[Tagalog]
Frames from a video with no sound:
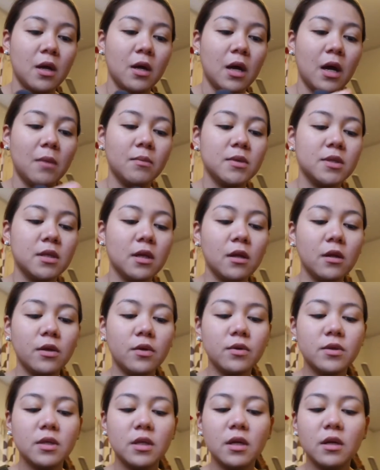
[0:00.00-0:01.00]
I'm still
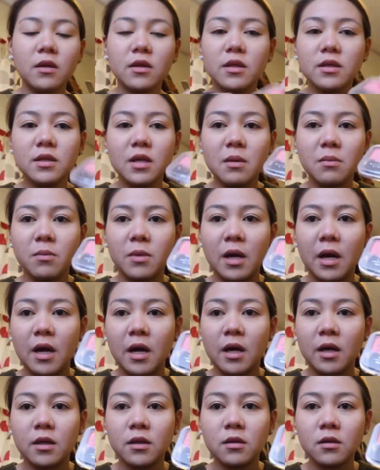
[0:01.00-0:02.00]
using the same
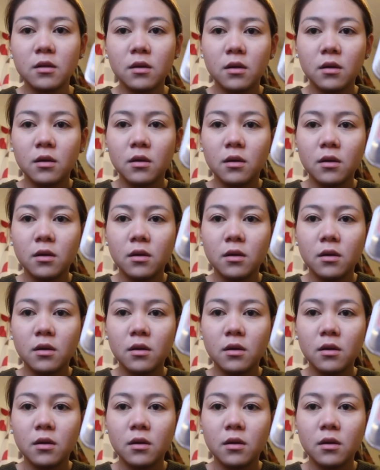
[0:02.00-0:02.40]
brand.